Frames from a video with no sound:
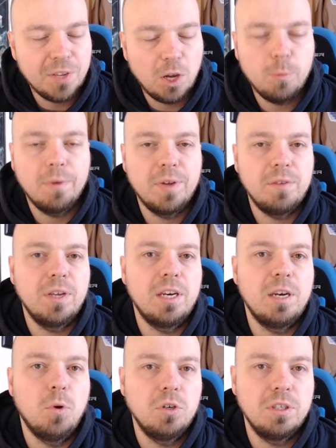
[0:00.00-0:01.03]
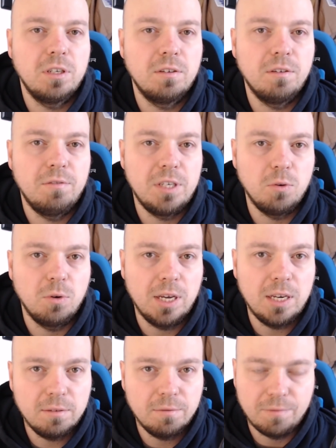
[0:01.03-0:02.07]
Darüber werden wir in dem heutigen Video
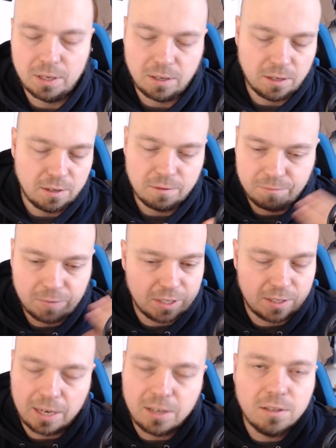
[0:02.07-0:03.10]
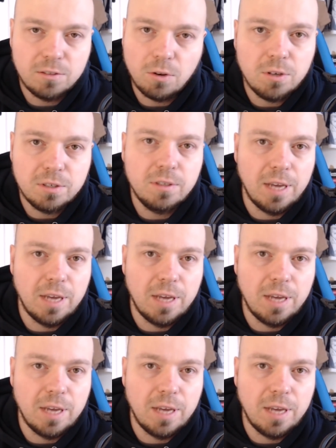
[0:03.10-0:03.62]
reden, wie es sein sollte.